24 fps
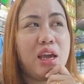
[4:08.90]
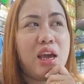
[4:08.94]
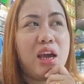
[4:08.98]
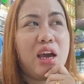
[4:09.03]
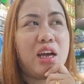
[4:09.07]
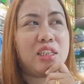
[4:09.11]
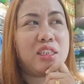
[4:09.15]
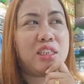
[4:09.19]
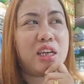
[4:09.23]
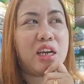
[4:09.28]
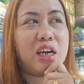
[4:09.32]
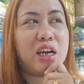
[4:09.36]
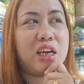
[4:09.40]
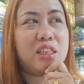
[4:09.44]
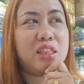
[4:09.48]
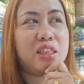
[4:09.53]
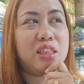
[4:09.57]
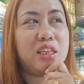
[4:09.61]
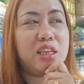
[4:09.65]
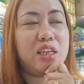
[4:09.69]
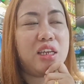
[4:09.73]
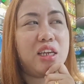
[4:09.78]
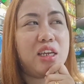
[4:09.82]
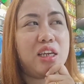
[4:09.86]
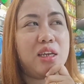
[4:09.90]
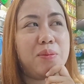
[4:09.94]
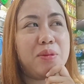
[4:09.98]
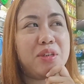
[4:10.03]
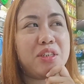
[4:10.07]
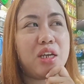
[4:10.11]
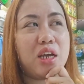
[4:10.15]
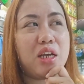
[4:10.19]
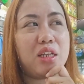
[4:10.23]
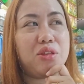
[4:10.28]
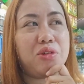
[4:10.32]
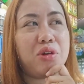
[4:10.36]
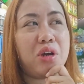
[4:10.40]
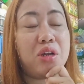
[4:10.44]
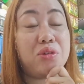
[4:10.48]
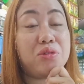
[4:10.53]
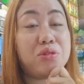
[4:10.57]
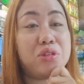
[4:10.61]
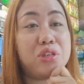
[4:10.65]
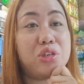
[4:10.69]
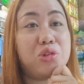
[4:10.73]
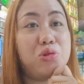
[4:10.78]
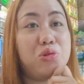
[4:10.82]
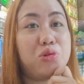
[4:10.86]
At saka hindi masyadong ano
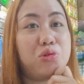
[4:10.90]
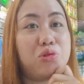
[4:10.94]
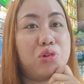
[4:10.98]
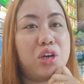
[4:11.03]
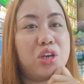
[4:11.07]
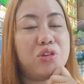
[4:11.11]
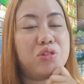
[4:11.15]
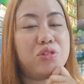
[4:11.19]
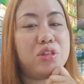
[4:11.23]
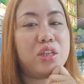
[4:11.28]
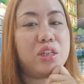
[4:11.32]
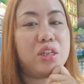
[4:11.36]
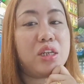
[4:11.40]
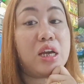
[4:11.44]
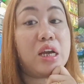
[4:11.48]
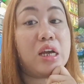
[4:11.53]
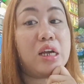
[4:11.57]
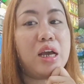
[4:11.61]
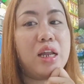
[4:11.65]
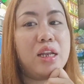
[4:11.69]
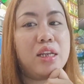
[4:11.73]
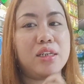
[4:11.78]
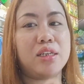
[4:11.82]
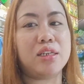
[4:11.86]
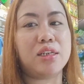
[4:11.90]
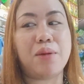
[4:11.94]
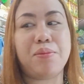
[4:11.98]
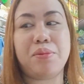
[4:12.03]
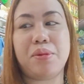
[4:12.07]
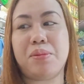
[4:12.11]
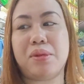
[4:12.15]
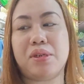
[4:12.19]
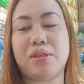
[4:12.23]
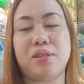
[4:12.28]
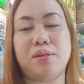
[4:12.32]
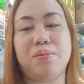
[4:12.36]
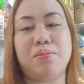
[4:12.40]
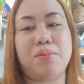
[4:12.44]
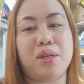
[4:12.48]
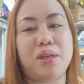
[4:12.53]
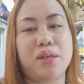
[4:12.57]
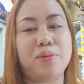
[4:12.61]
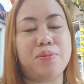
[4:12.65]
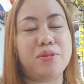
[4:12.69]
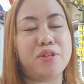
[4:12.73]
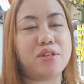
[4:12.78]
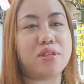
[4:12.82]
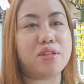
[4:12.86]
siguro ngayon din. Kagaling lang namin magsimba ni
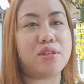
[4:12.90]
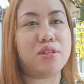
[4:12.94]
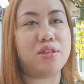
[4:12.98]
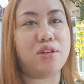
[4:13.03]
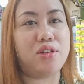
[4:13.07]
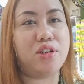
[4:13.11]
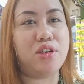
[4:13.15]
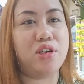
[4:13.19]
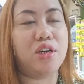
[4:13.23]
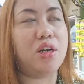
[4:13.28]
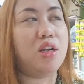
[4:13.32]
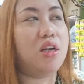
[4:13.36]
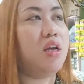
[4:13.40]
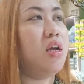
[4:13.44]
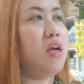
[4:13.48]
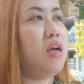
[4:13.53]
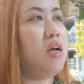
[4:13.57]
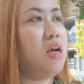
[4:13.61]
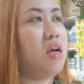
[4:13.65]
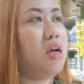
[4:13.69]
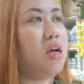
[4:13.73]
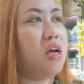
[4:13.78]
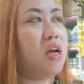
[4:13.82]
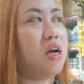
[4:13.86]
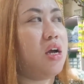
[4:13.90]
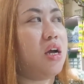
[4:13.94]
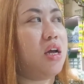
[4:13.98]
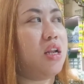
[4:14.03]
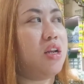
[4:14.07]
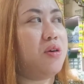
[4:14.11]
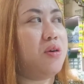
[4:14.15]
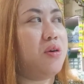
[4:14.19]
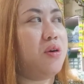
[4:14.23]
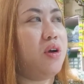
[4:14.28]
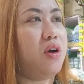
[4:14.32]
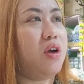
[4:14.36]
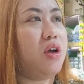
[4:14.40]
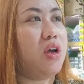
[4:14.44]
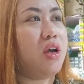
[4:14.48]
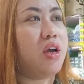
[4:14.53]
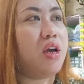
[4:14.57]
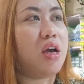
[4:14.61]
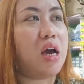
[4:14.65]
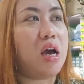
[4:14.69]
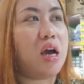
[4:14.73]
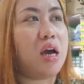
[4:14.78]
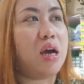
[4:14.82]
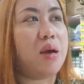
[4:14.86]
Mr. Ano,
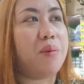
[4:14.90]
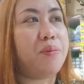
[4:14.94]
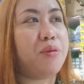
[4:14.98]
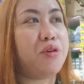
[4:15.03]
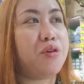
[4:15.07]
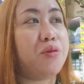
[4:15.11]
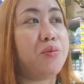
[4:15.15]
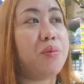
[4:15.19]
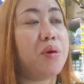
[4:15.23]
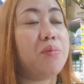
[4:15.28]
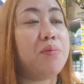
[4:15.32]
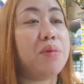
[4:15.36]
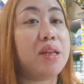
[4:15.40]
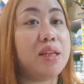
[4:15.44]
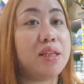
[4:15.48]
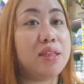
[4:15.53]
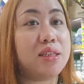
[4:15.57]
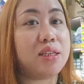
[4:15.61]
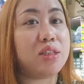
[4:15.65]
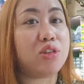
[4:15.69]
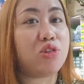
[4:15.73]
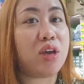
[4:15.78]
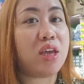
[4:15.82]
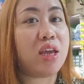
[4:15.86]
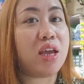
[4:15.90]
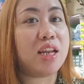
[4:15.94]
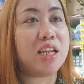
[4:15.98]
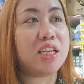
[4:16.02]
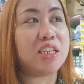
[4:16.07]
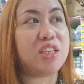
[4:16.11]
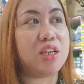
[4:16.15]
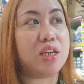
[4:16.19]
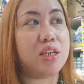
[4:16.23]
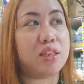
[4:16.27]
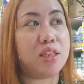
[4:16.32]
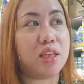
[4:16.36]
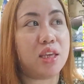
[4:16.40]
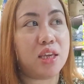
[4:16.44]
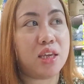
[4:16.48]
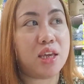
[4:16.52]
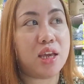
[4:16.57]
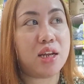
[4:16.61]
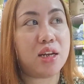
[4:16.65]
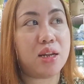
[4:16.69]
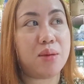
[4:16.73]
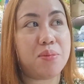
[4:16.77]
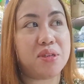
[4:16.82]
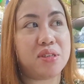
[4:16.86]
um, yung mabili dito ay alas 7 eh,
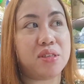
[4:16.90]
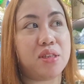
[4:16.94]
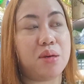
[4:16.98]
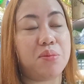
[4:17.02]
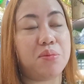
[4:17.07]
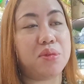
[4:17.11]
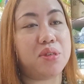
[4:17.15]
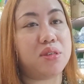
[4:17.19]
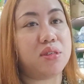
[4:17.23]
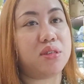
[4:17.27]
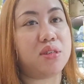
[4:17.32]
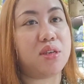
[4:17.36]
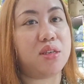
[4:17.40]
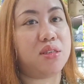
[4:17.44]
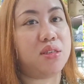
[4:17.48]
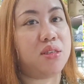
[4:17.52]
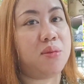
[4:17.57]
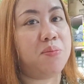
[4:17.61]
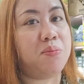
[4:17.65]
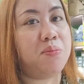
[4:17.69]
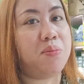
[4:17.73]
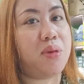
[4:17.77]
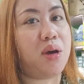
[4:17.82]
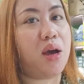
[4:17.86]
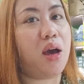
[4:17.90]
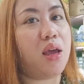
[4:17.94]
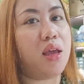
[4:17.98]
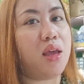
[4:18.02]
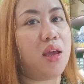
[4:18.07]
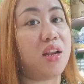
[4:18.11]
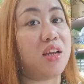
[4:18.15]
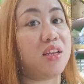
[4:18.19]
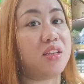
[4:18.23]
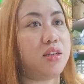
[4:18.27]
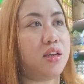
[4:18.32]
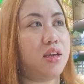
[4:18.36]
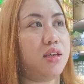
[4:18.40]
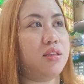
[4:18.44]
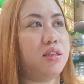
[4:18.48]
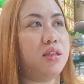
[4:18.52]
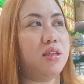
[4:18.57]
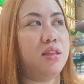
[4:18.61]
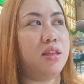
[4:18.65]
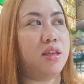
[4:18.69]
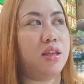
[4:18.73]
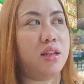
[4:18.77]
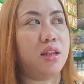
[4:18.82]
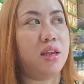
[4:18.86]
ang labas namin sa simba ay alas 7
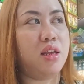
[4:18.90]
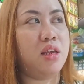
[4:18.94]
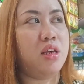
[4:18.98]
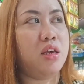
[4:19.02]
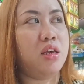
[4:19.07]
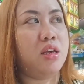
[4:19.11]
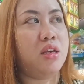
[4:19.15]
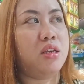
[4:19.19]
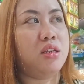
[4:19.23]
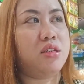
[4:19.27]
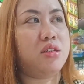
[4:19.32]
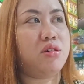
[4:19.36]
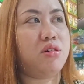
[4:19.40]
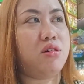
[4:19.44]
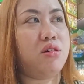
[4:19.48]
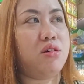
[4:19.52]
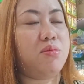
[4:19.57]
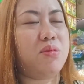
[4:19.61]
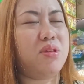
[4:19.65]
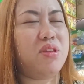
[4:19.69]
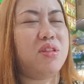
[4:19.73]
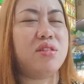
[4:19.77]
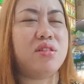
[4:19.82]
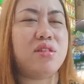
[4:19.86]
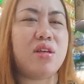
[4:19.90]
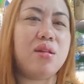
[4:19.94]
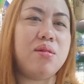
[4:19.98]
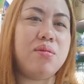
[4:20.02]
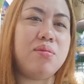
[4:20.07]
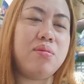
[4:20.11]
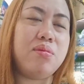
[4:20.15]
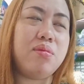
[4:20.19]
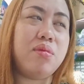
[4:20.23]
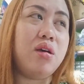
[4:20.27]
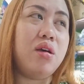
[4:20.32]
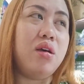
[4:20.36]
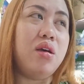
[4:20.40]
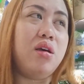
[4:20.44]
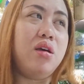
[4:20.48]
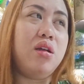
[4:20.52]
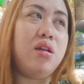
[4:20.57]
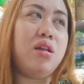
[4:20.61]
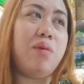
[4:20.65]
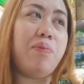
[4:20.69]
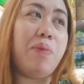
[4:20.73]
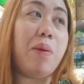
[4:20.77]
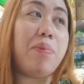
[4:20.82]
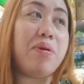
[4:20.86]
din. So, minsan
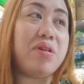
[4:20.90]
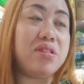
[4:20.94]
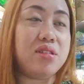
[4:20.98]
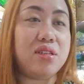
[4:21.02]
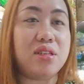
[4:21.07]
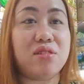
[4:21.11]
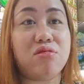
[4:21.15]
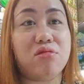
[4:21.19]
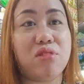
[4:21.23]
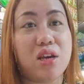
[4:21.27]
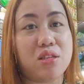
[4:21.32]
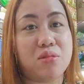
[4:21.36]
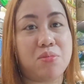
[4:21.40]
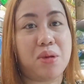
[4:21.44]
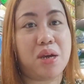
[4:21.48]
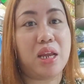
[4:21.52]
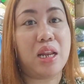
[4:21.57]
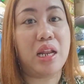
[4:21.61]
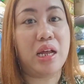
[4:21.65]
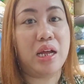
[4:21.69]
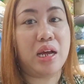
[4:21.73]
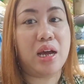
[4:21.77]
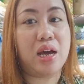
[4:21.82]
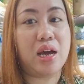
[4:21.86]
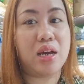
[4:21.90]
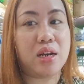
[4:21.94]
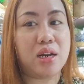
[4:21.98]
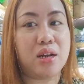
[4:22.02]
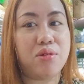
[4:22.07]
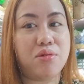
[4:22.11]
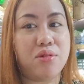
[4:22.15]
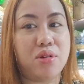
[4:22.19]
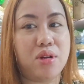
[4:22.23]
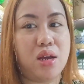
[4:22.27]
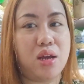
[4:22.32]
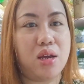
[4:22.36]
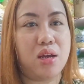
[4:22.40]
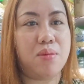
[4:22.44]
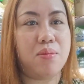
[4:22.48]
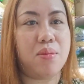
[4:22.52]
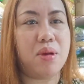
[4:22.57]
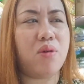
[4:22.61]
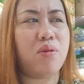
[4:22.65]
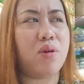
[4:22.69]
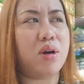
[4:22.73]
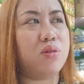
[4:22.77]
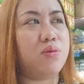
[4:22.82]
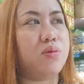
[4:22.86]
napapansin ko guys, mga ilang araw na.
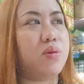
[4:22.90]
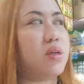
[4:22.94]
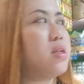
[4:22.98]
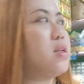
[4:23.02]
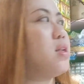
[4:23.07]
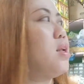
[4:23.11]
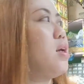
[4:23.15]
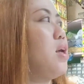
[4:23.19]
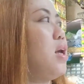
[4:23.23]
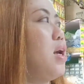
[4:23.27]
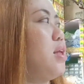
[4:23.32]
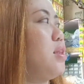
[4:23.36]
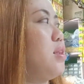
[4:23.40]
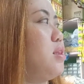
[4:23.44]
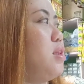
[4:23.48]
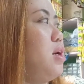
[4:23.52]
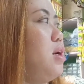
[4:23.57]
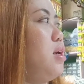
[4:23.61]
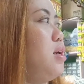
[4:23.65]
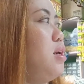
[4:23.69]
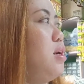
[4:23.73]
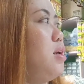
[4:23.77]
Mga one week na yata.